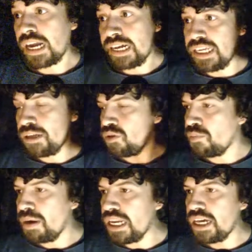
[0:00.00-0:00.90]
la calidad de
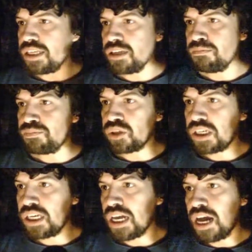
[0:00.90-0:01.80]
vida es mala y
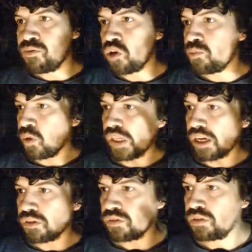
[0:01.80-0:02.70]
porque hablo como
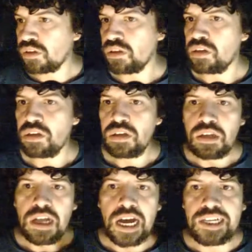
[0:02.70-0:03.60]
lerdo.
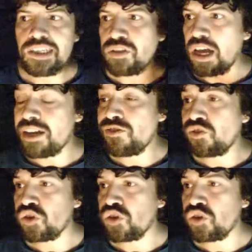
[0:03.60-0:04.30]
A eso, a